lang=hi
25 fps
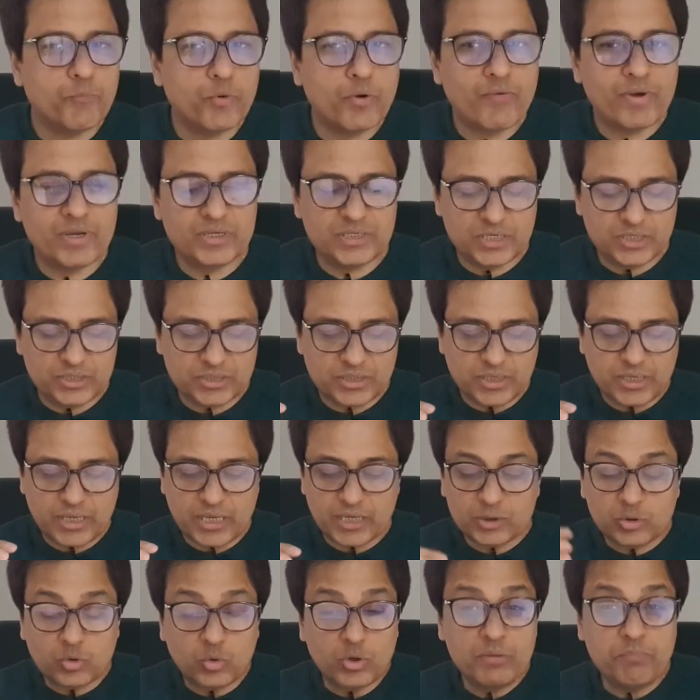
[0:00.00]

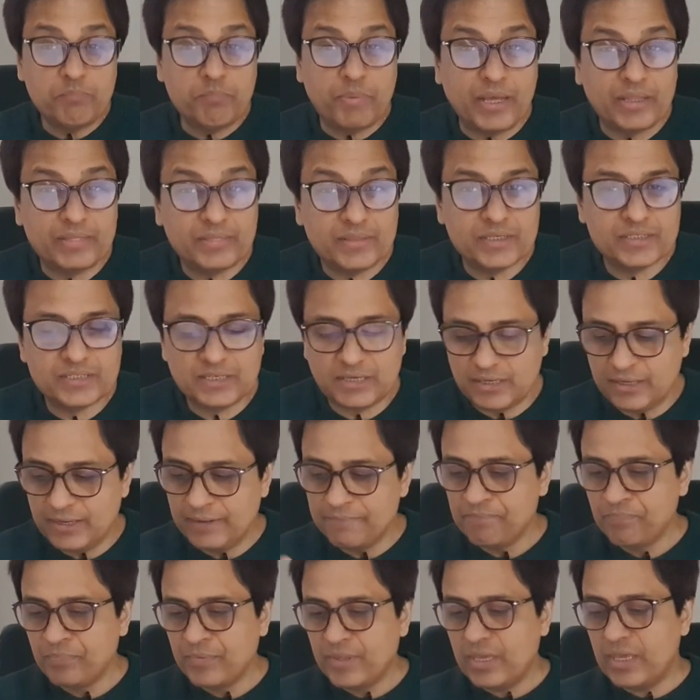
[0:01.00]
इम्प्रोवाइजेशन या एक थोड़ी बेहतर सी
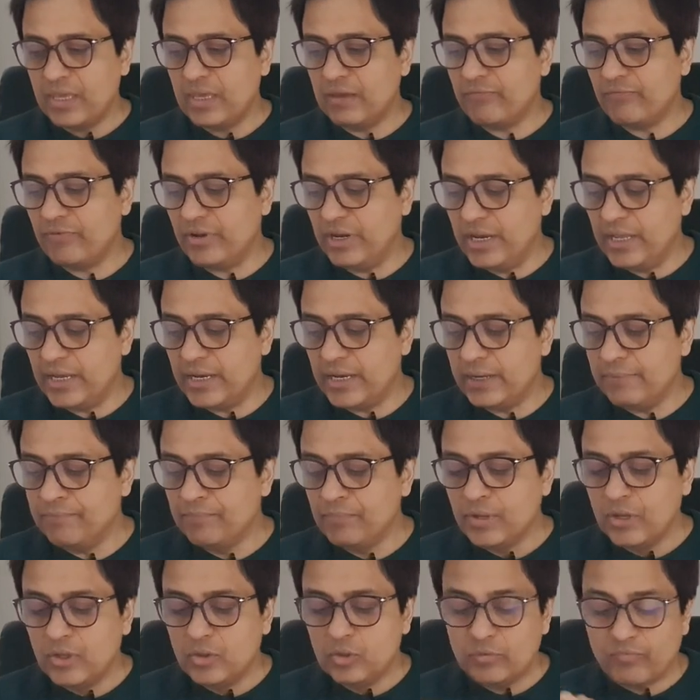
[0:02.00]
फीलिंग
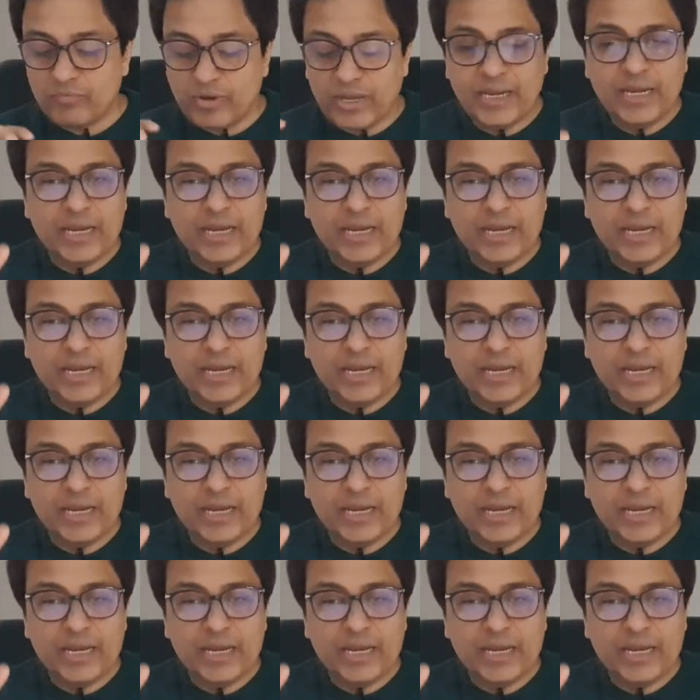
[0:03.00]
आई तो